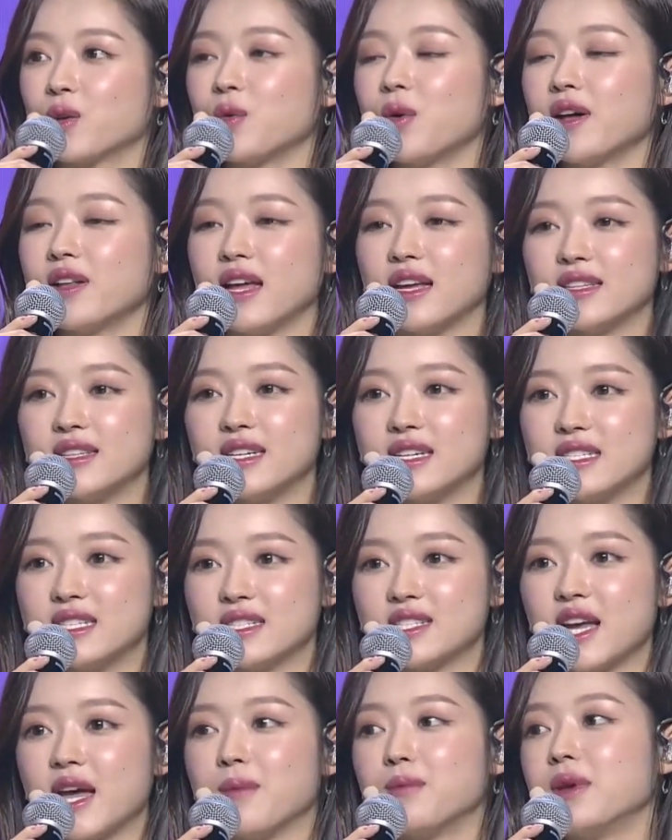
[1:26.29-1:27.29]
또한 애들이
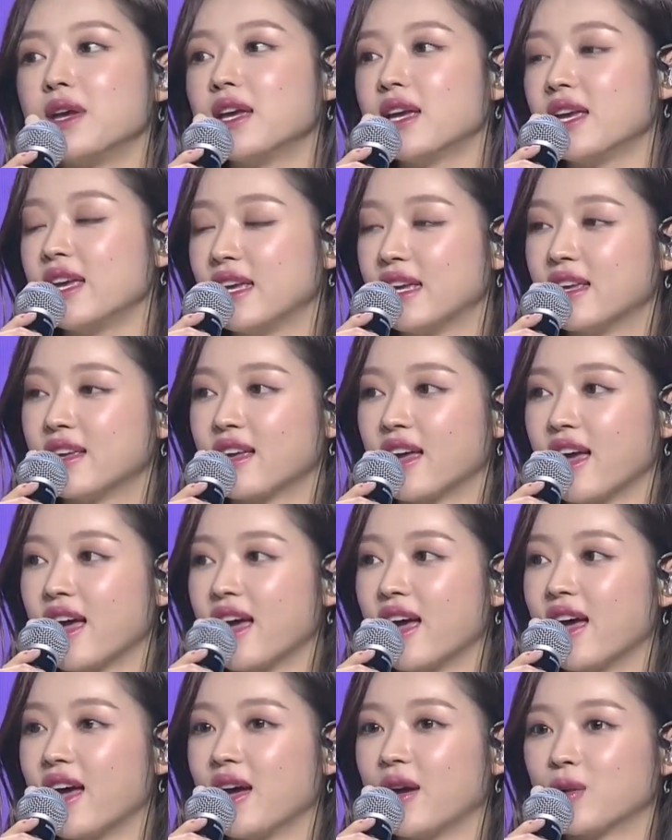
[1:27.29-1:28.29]
이제
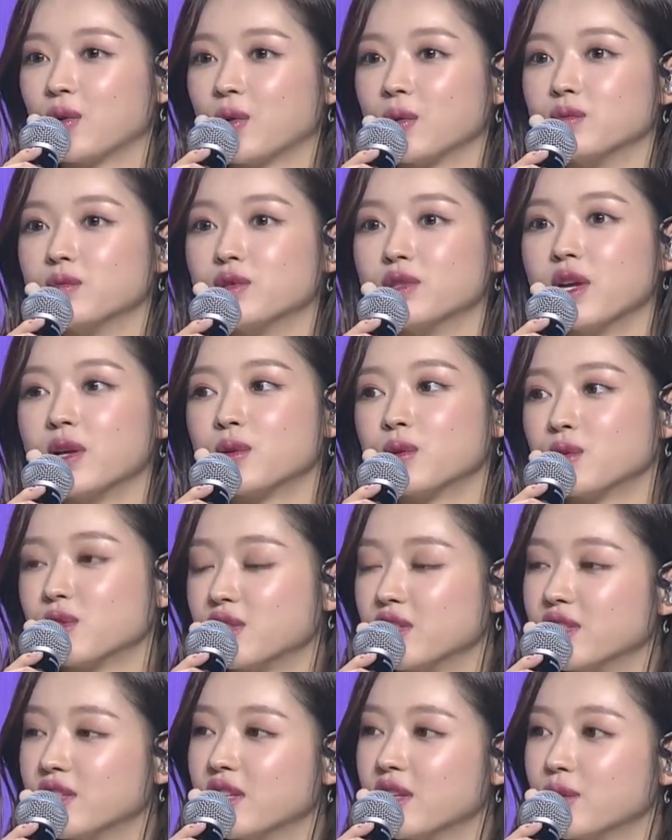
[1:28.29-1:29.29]
재미있게 또 무대도
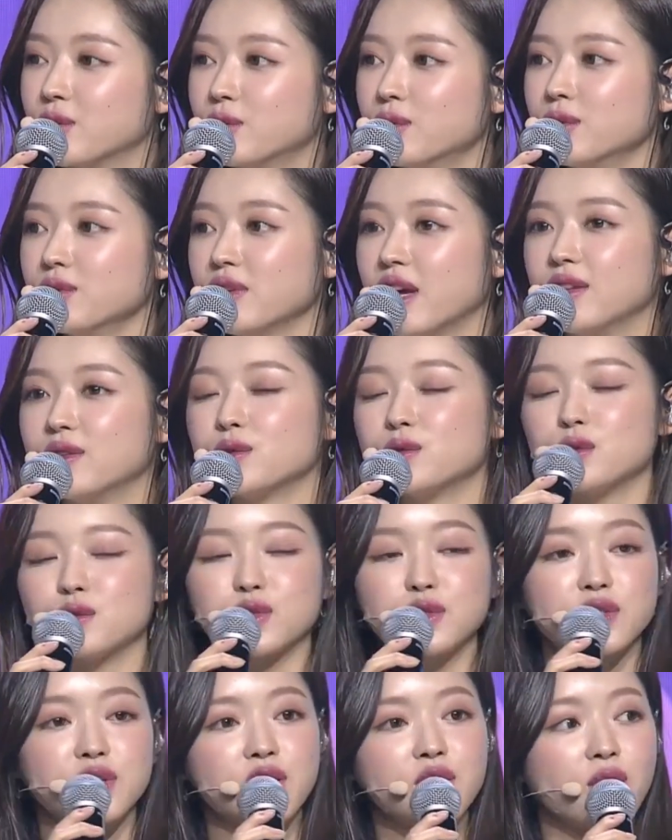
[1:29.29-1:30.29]
즐기고 예능도
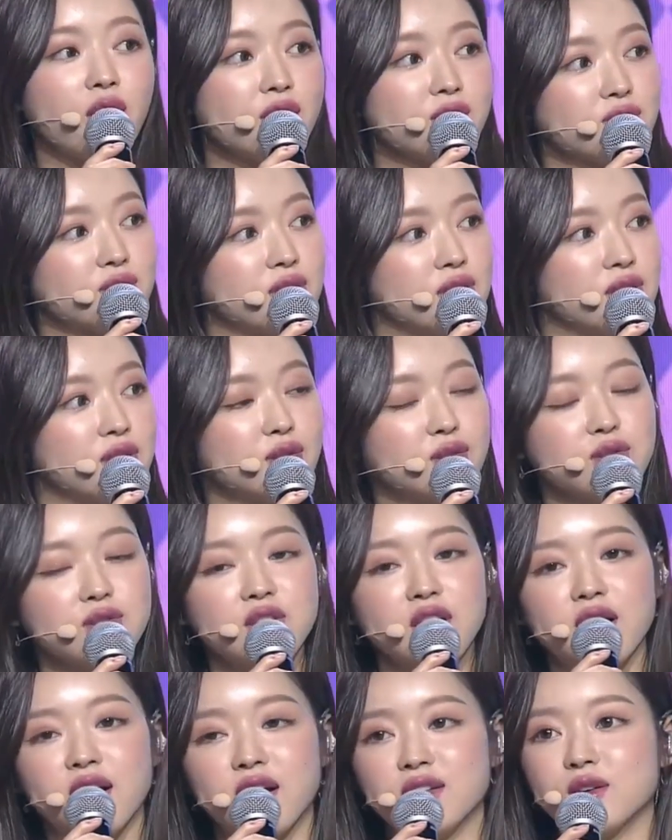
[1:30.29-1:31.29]
즐기고 할 수
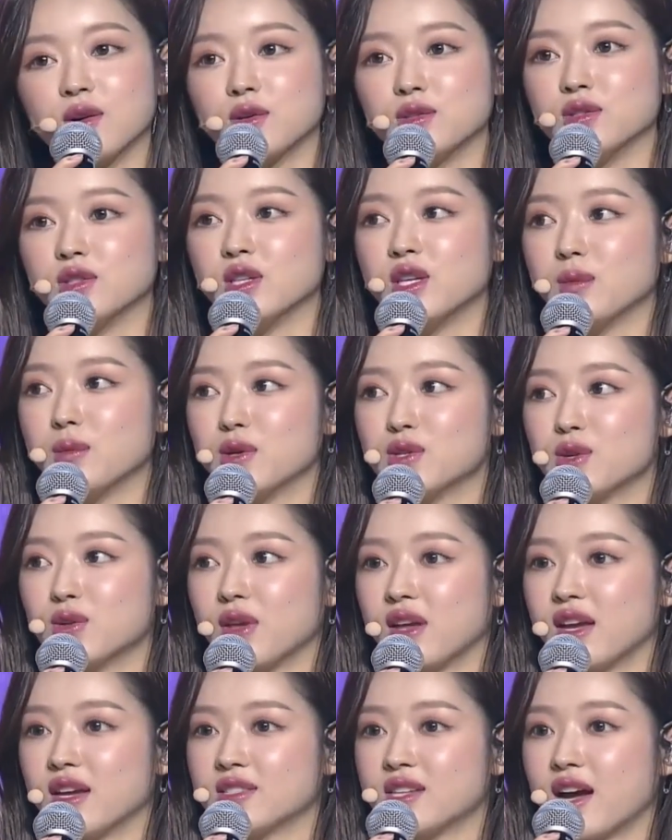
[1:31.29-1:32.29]
있는구나라는 걸 느끼면서
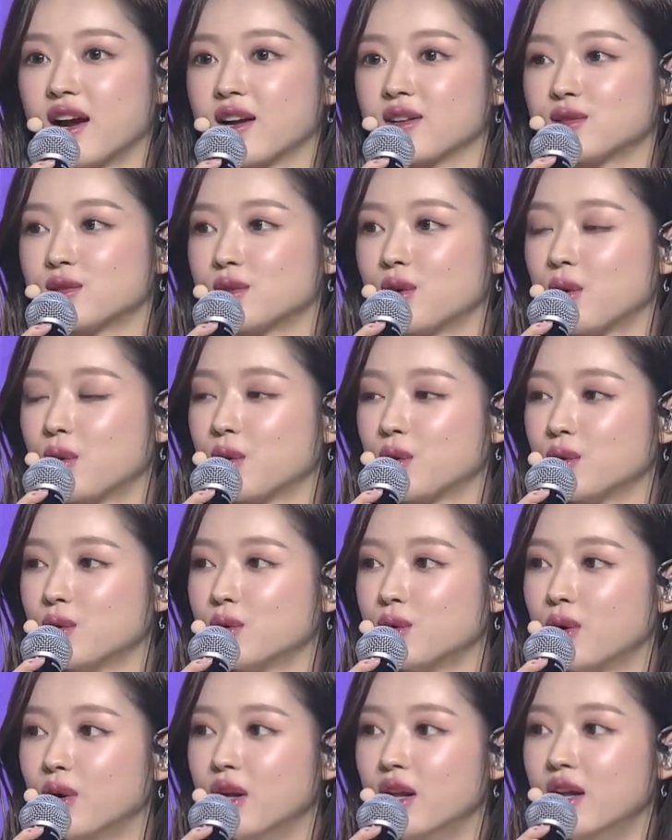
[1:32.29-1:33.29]
되게
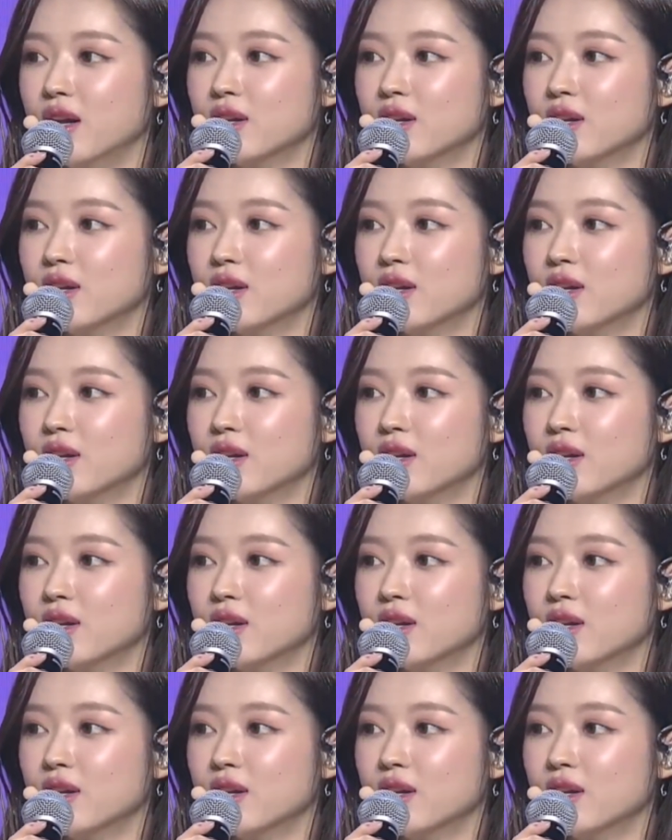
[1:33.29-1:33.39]
자랑스러웠고